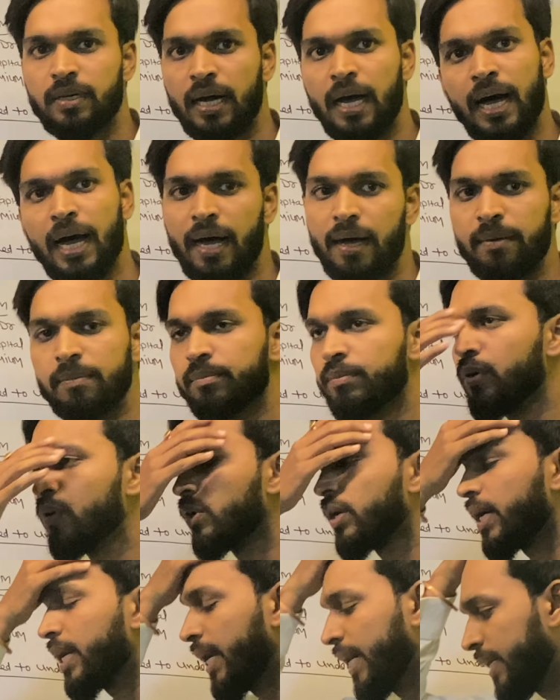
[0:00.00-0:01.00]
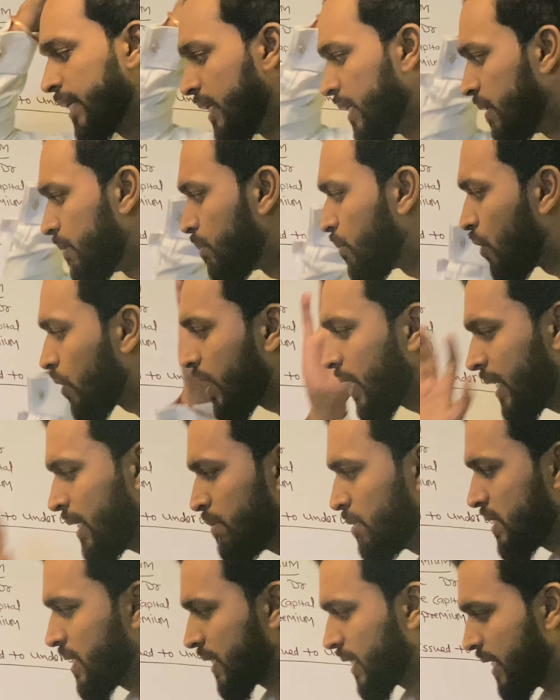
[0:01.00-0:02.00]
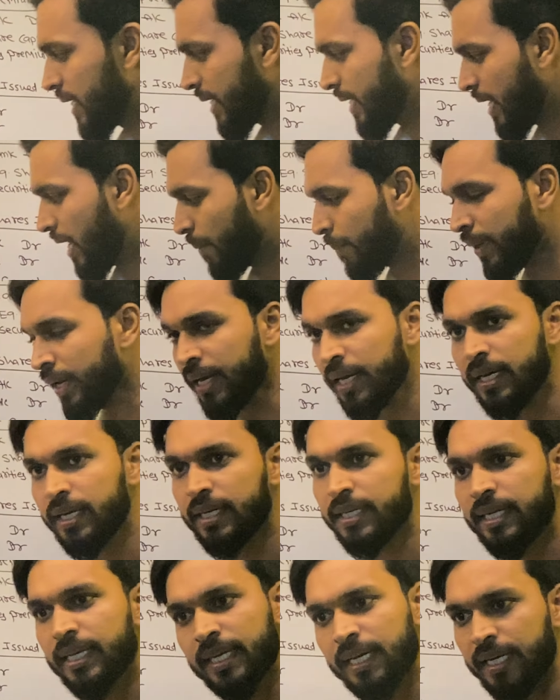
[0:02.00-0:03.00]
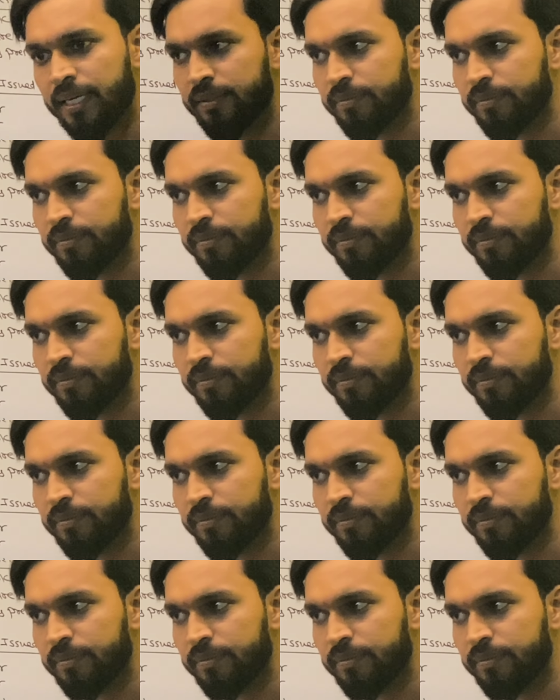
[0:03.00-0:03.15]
हाँ ब्रोकर राइट ब्रोकर नहीं बोल सकते लेकिन यहाँ पे ठीक है